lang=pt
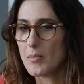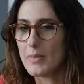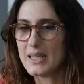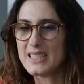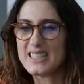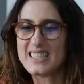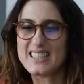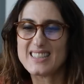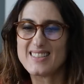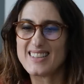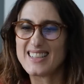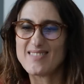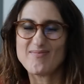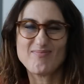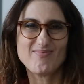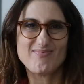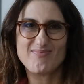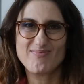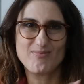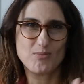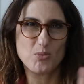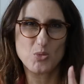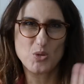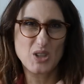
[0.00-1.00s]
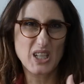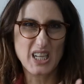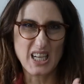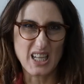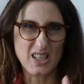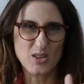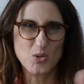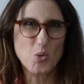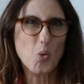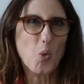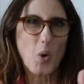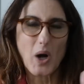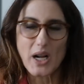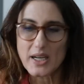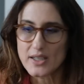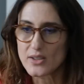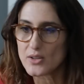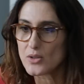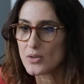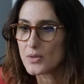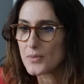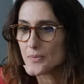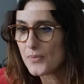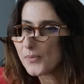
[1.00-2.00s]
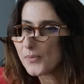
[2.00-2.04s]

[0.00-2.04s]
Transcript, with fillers: mas não muda nada, um quarto.